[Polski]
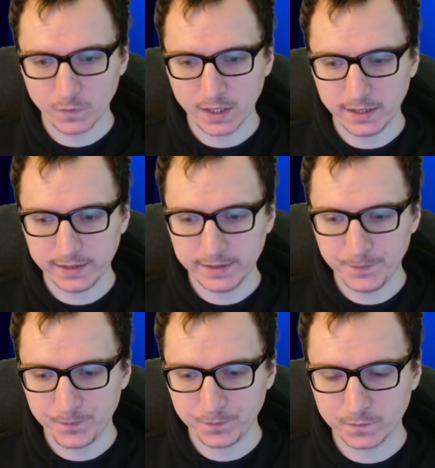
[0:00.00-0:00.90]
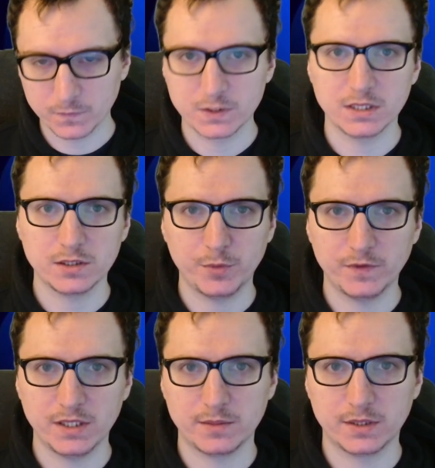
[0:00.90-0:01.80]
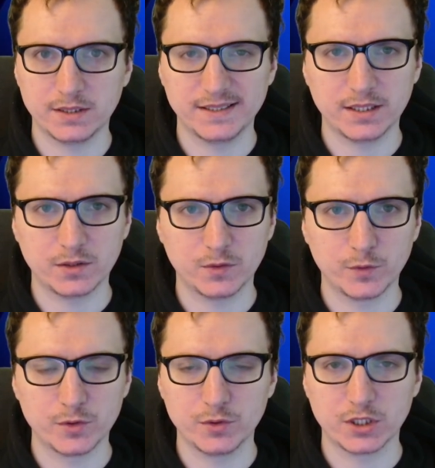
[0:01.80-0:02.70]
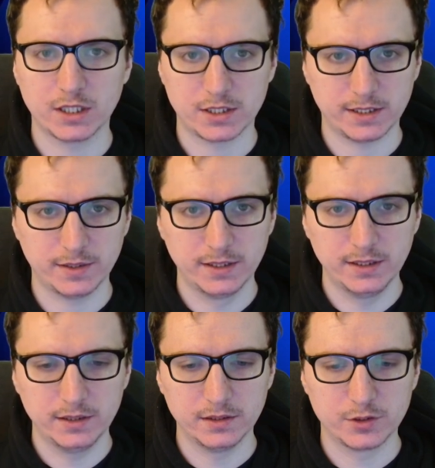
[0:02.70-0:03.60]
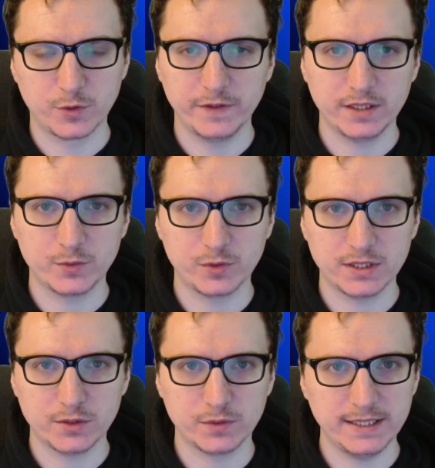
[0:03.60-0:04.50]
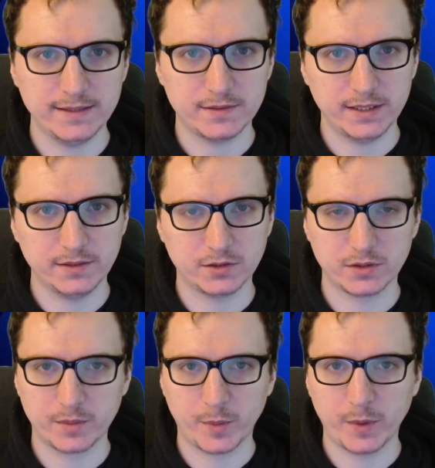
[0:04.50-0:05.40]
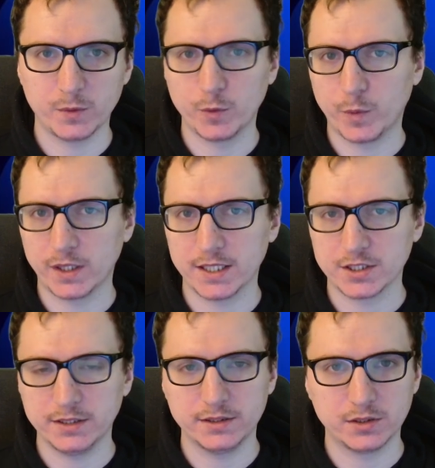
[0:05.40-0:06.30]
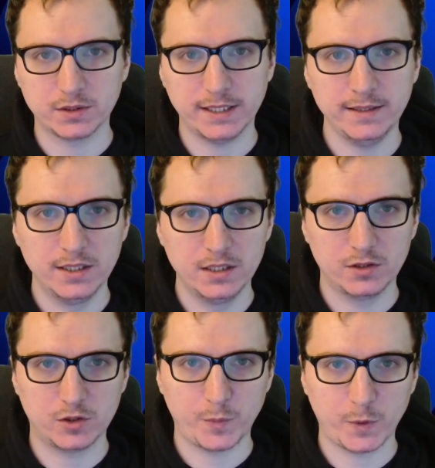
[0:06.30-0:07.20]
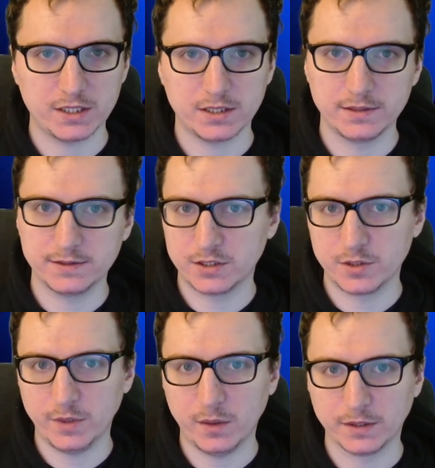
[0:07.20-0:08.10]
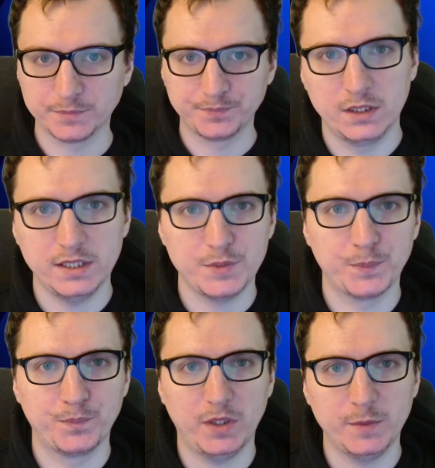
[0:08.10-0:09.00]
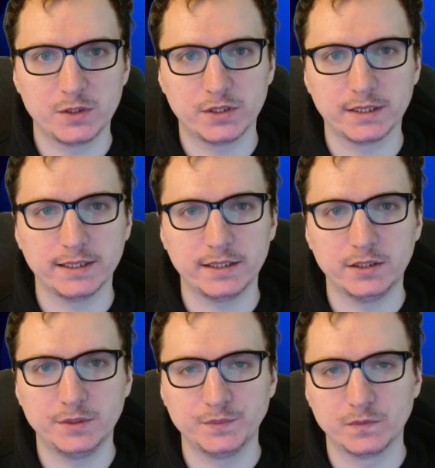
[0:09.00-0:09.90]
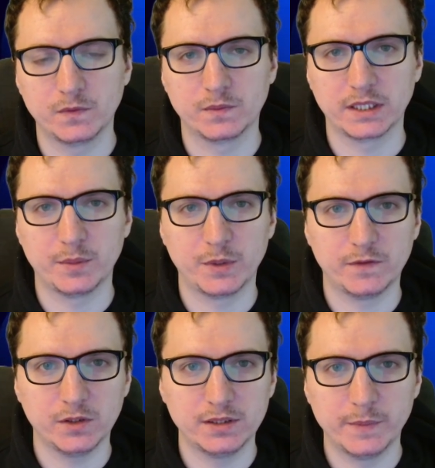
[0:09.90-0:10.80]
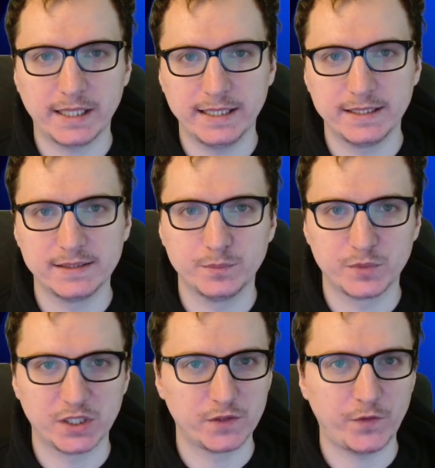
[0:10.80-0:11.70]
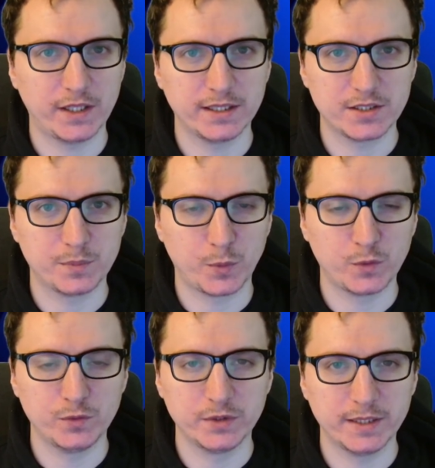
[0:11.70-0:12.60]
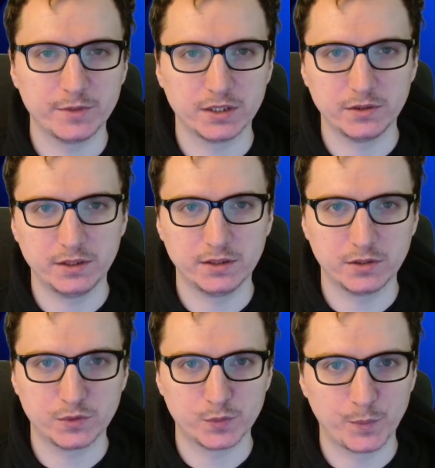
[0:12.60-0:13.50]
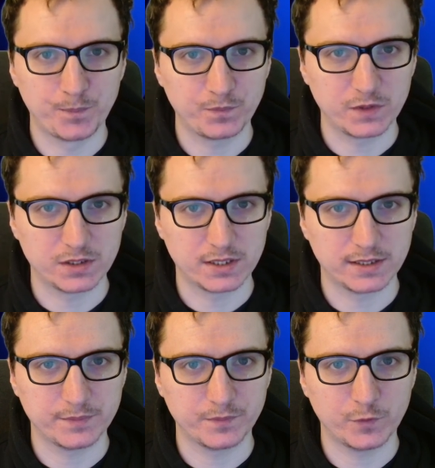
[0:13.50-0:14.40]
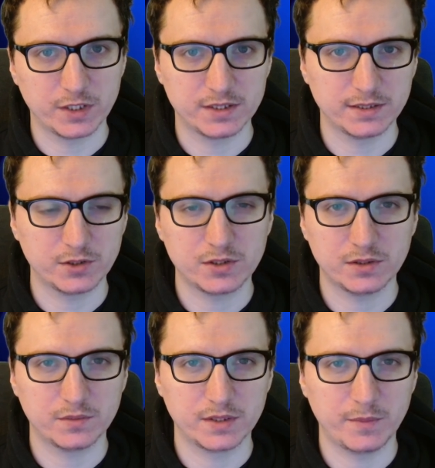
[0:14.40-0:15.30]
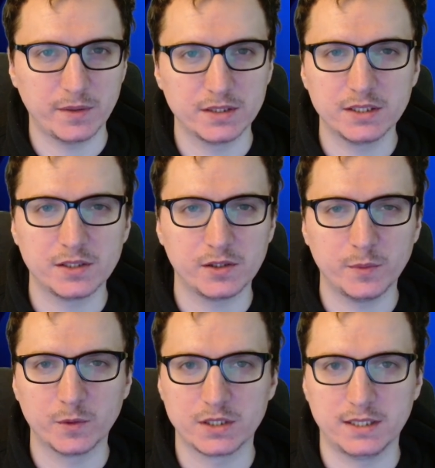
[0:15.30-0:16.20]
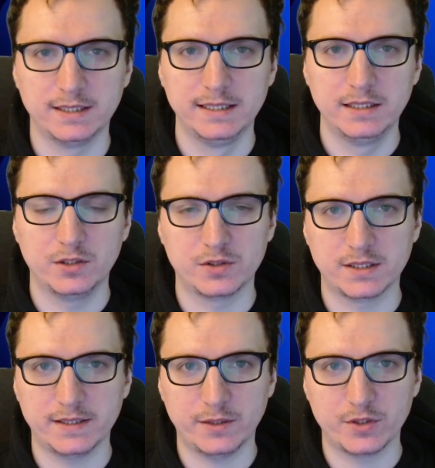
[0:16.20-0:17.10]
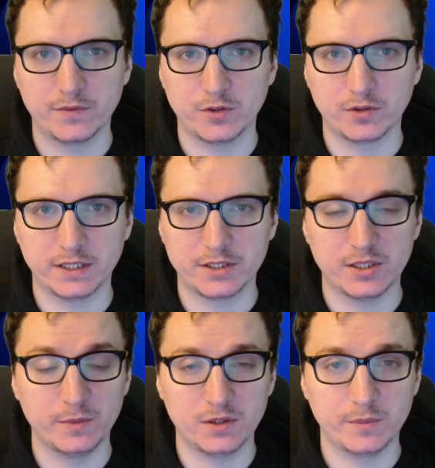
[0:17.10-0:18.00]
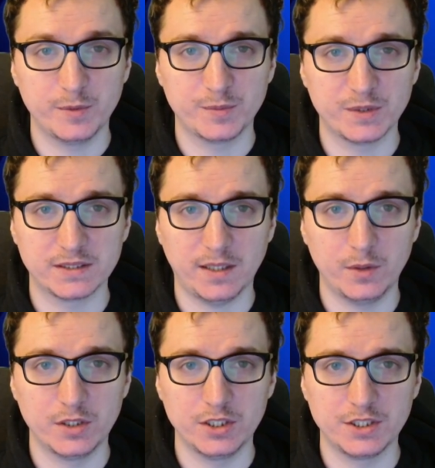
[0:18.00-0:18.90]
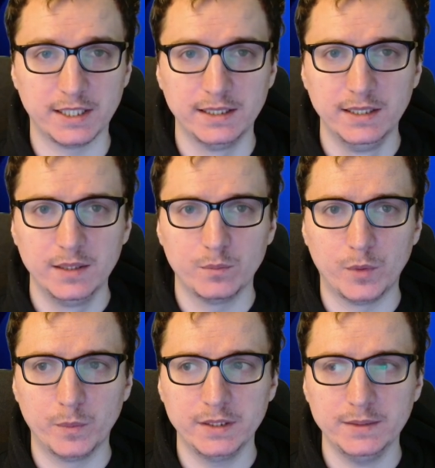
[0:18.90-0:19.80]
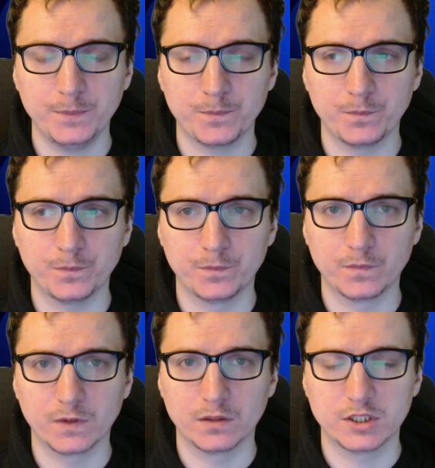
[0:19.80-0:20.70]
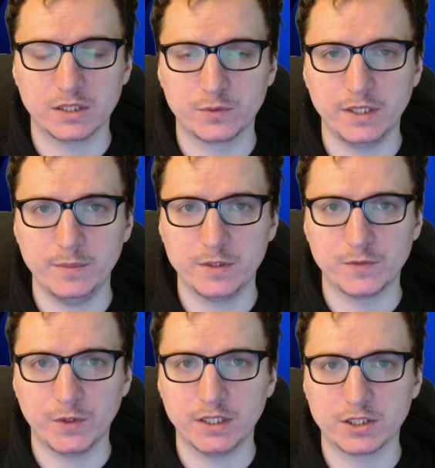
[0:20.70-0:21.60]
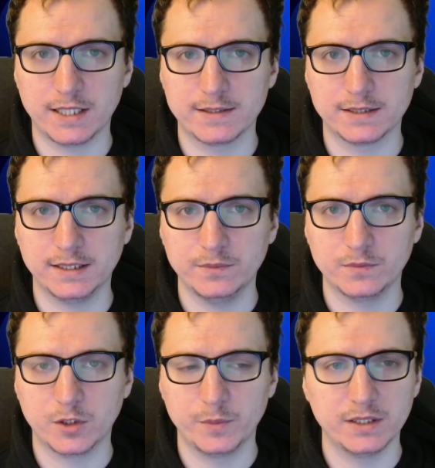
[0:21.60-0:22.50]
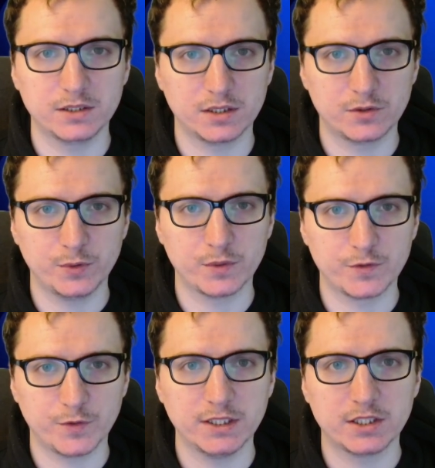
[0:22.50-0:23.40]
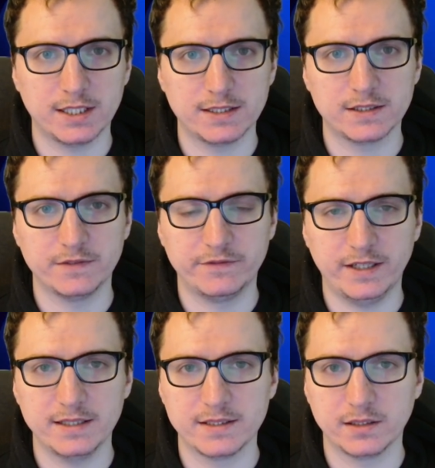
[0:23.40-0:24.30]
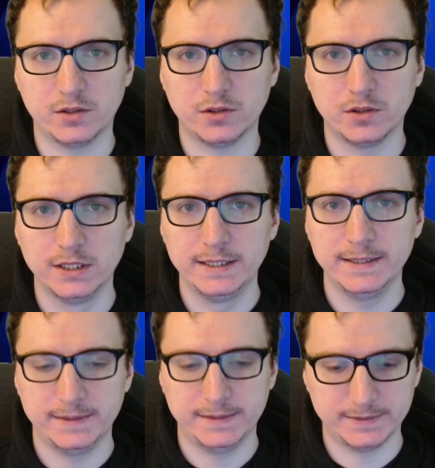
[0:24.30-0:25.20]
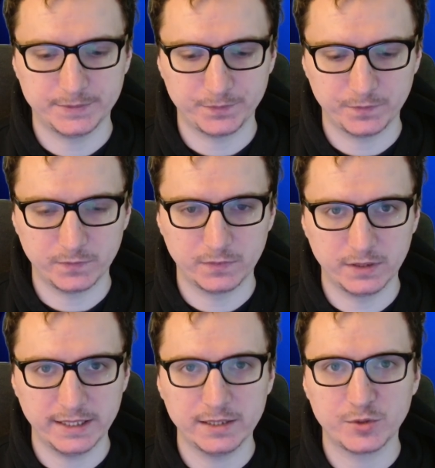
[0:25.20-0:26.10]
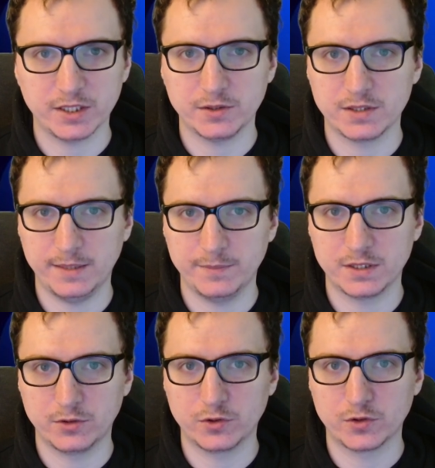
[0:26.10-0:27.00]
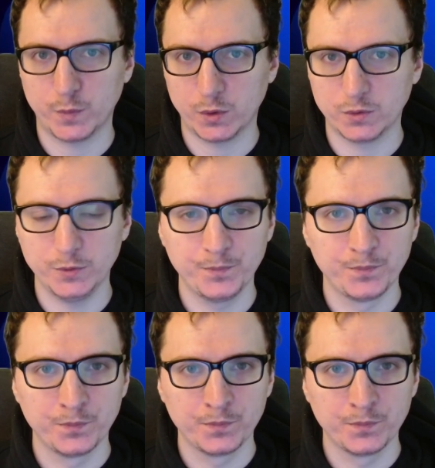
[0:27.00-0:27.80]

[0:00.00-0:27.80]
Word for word: Ale często powtarzam ten cytat Konfucjusza, że e, człowiekiem sukcesu nie jest ten, kto nie popełnił porażki, tylko ten, kogo porażka nie zatrzymała. I też mamy coś takiego, mm, taki pierwotny mechanizm przetrwania, że porównujemy się do innych osób. Że właśnie to, co te małe dzieci robią, że osadzają się w kontekście, my to robimy przez całe życie bo my mm, szacujemy swoje szanse, kobiety szacują swoje szanse w walce o najlepszego samca do rozpłodu,